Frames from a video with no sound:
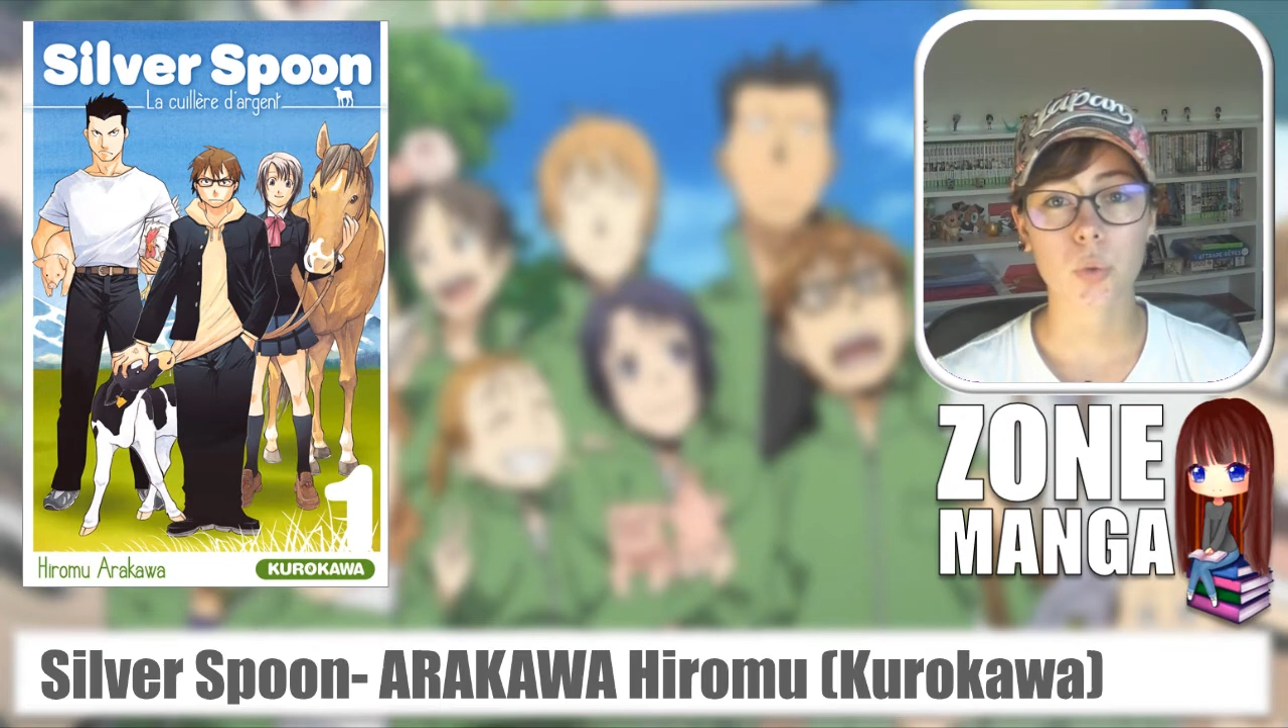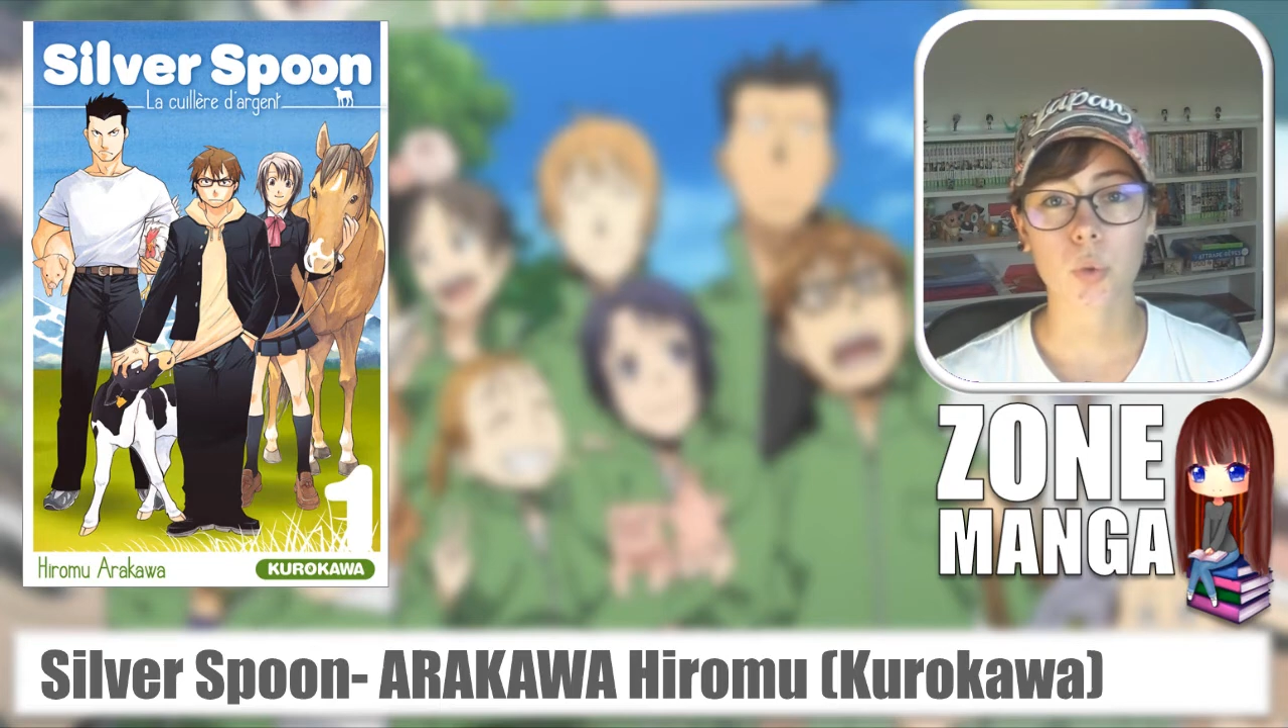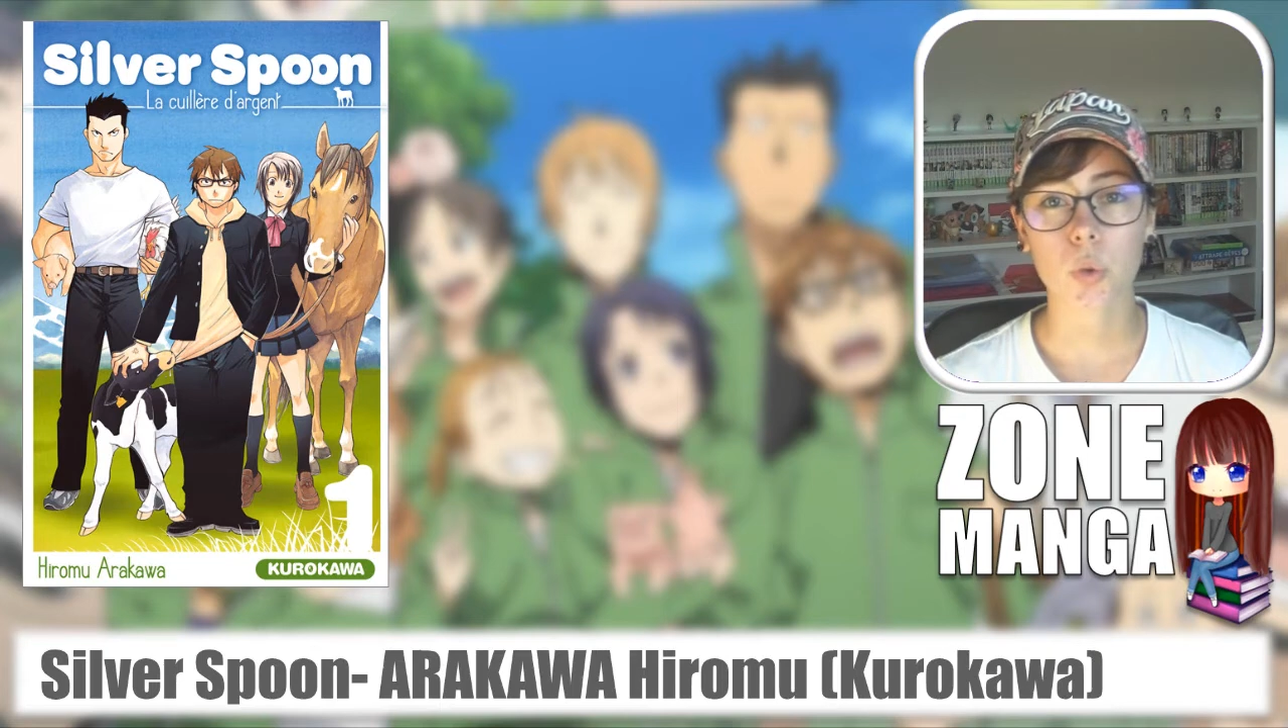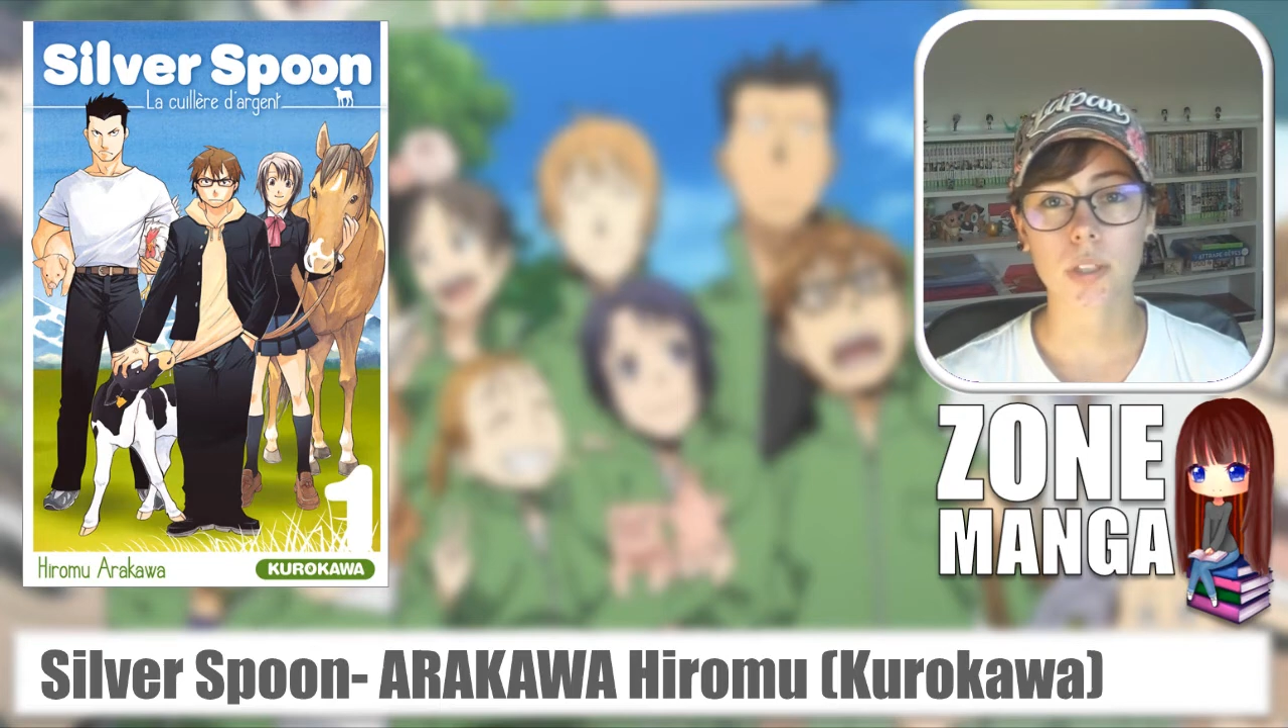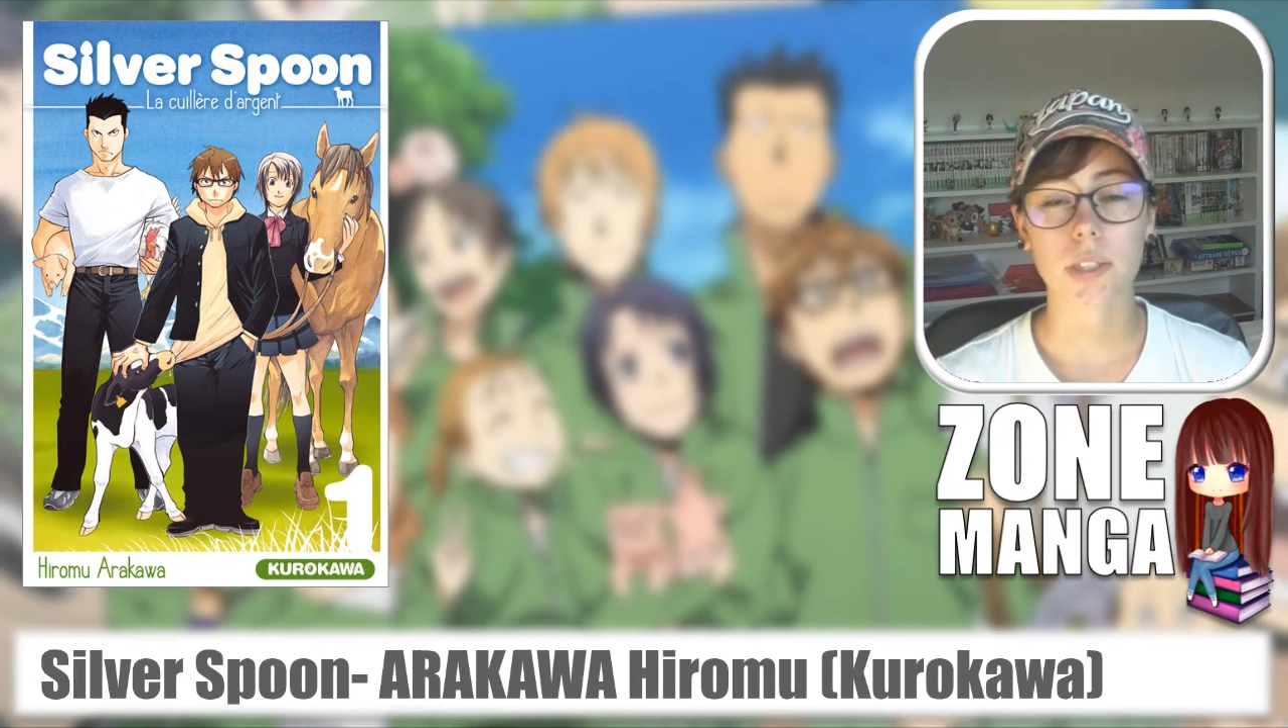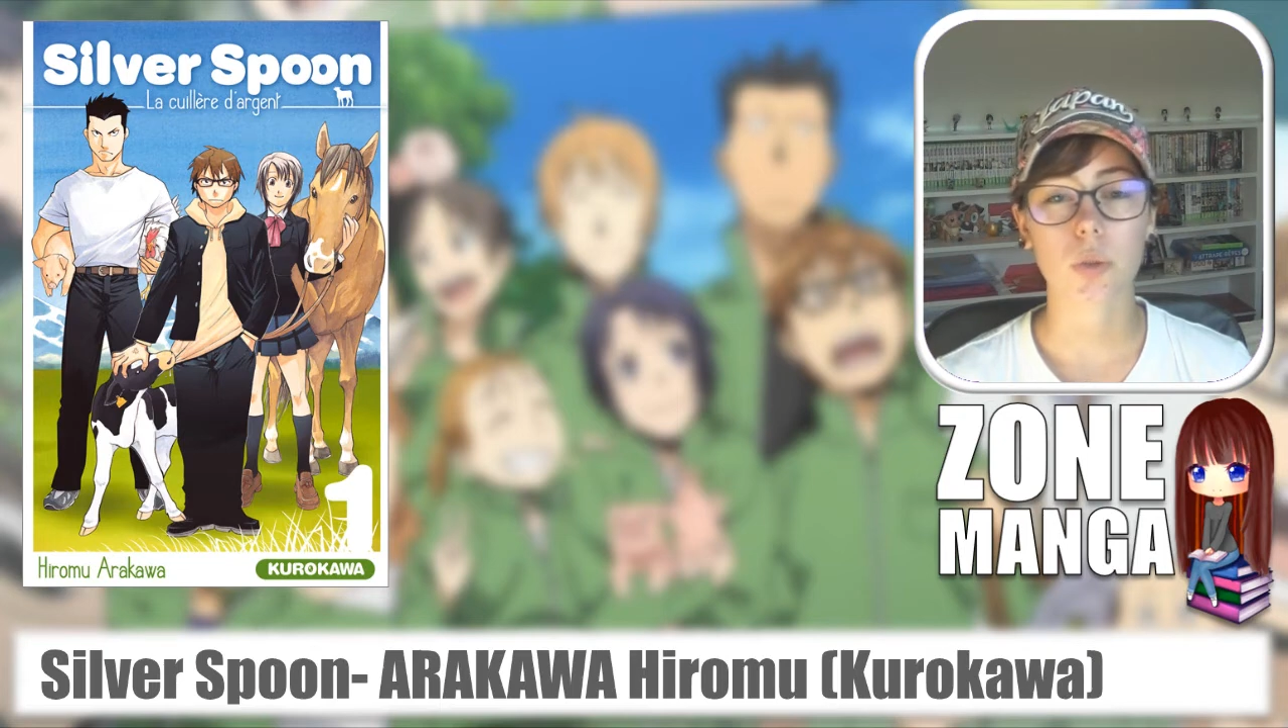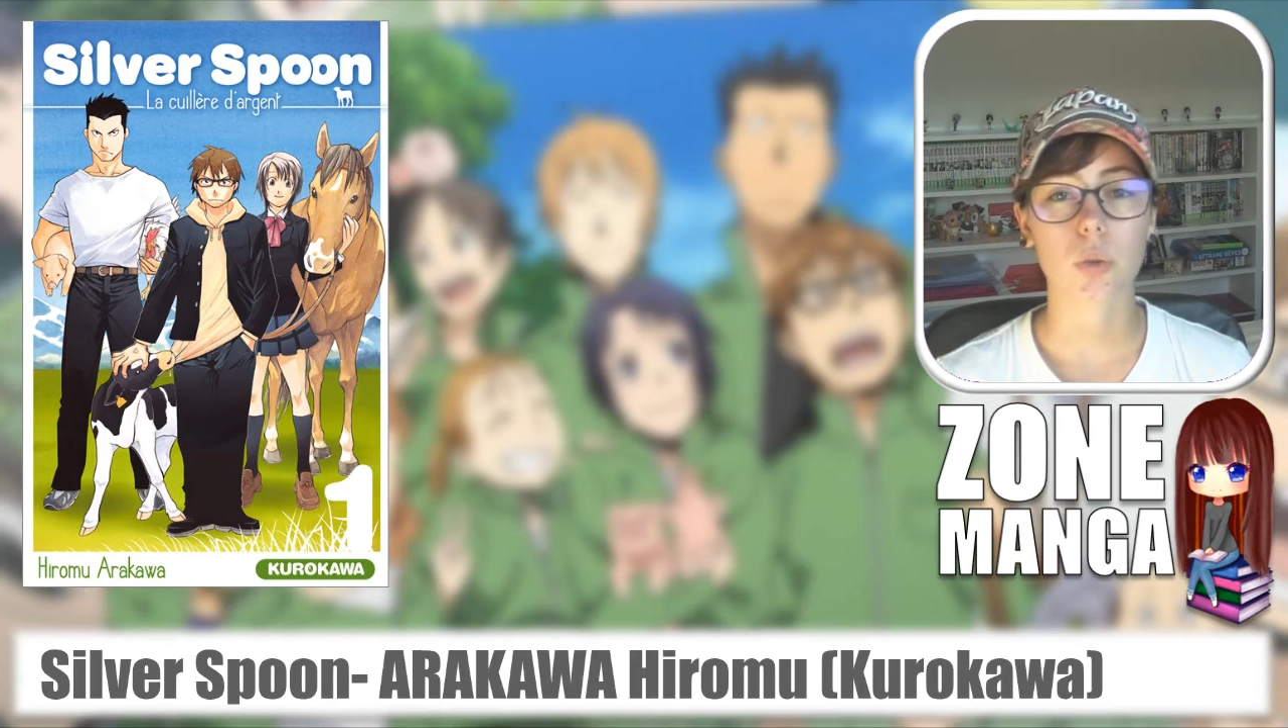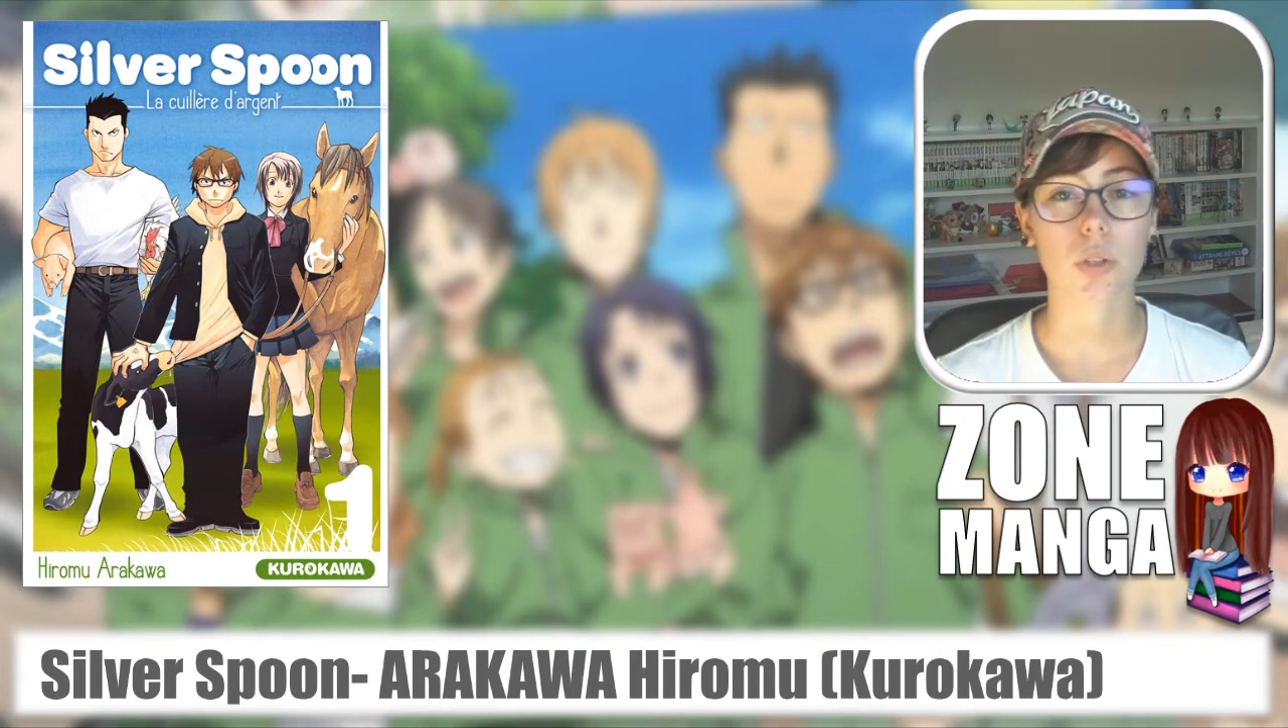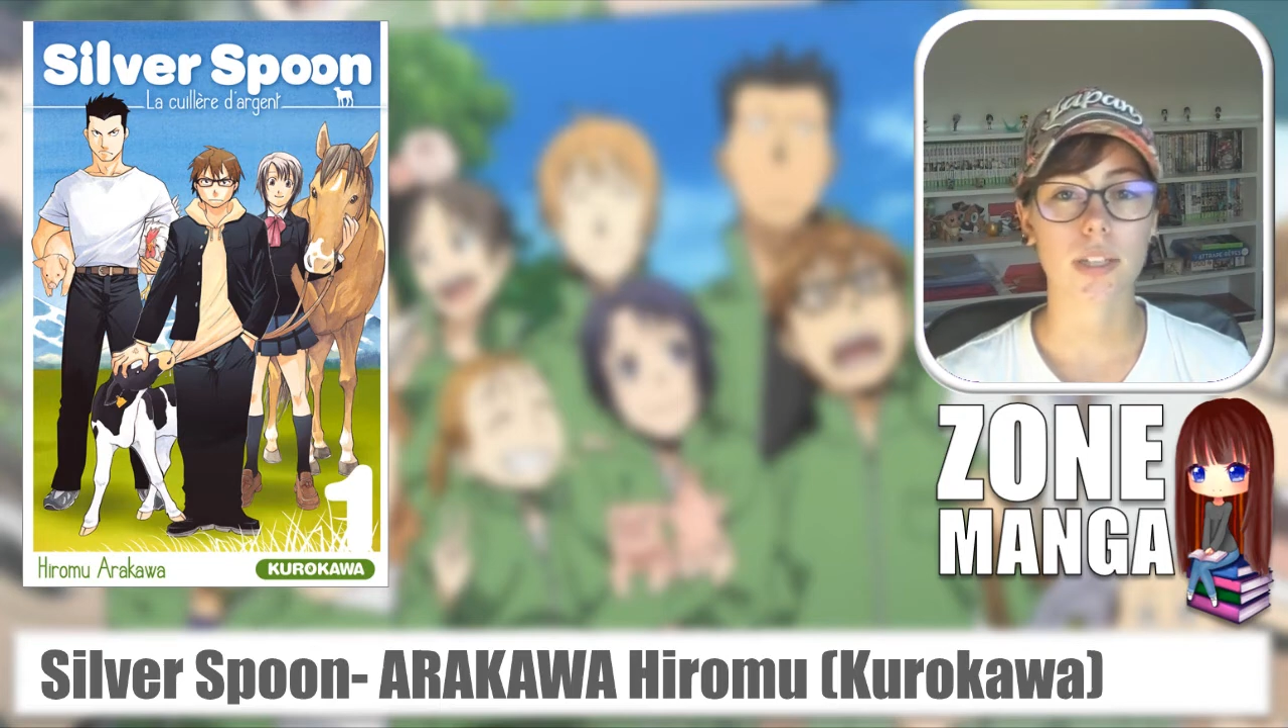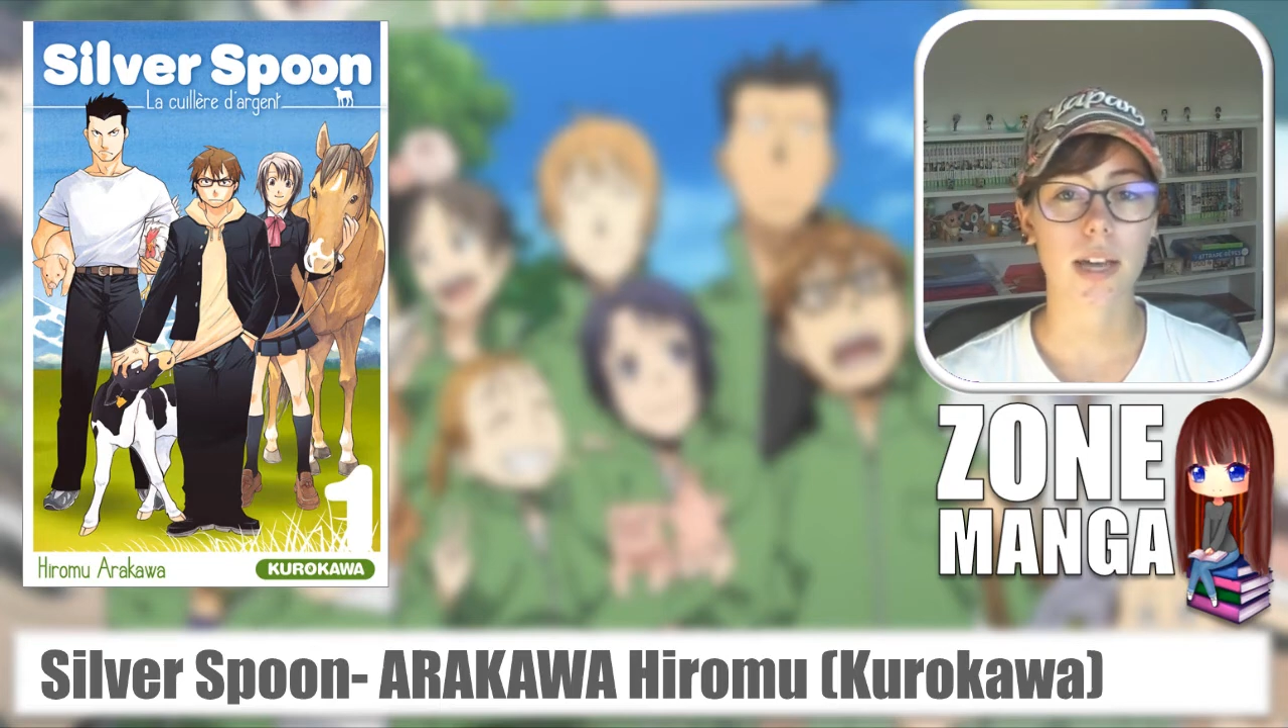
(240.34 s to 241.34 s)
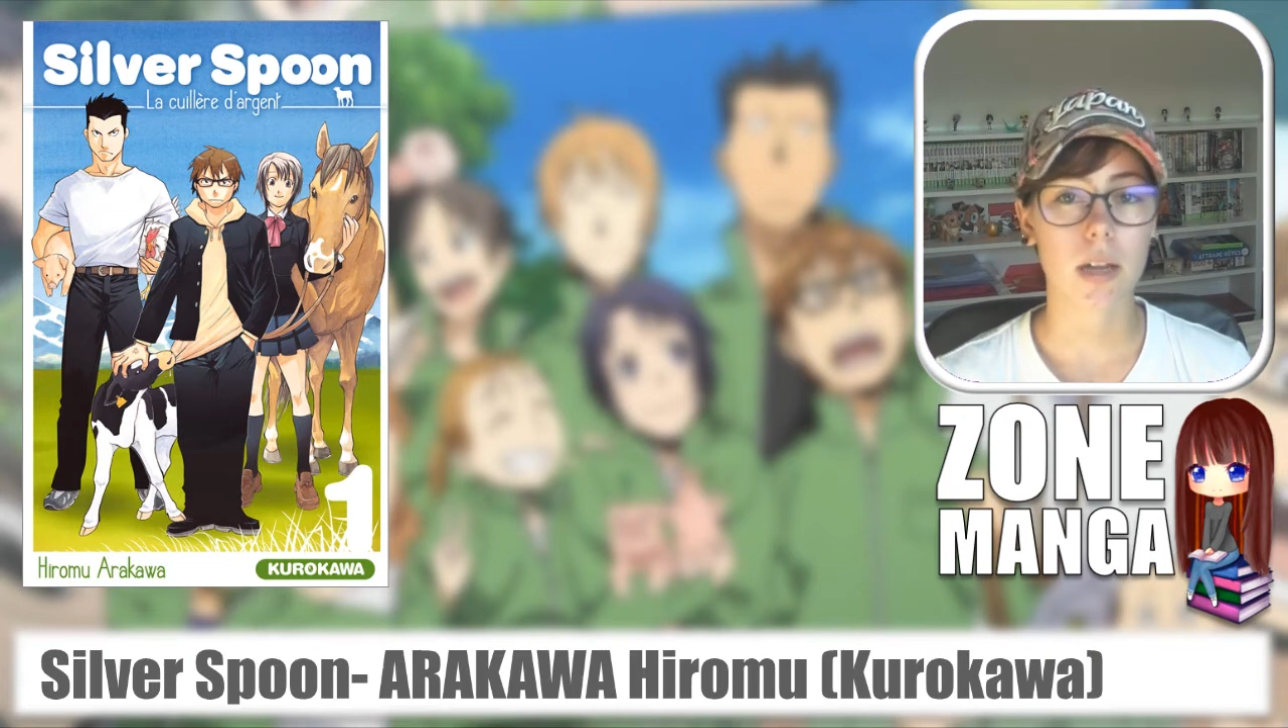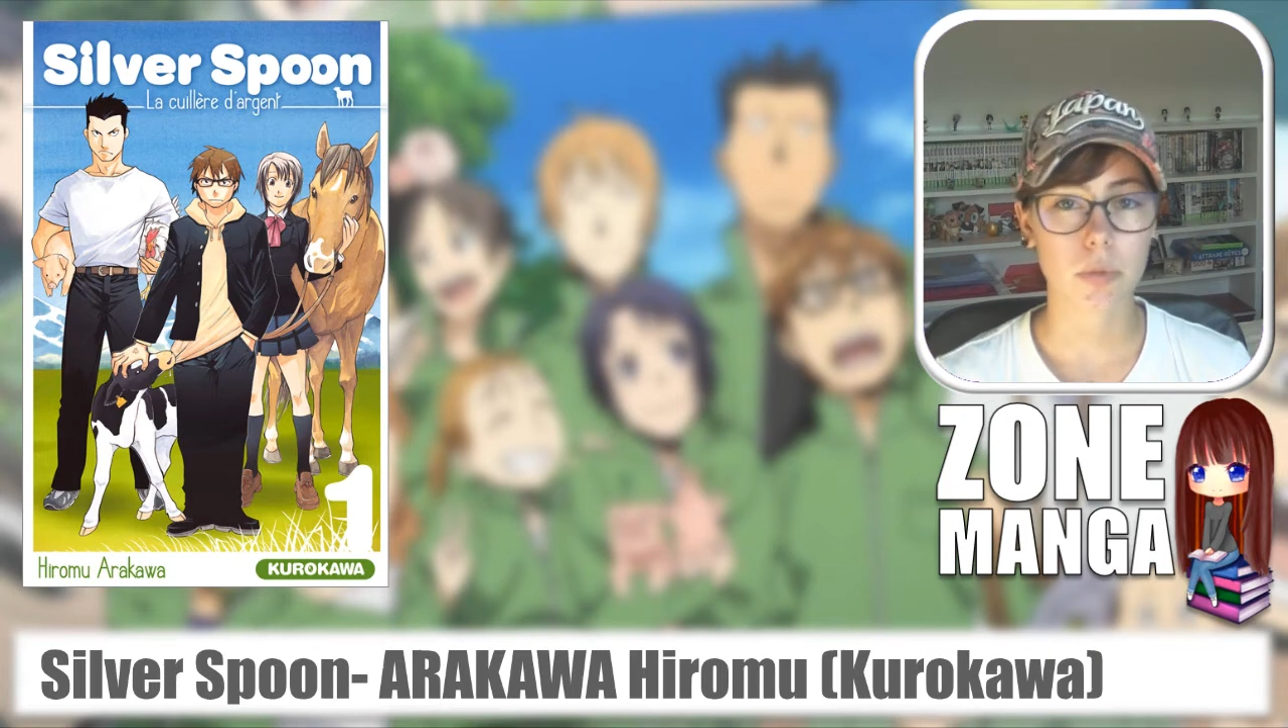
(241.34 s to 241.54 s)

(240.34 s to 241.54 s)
Hugo, qui ne connaît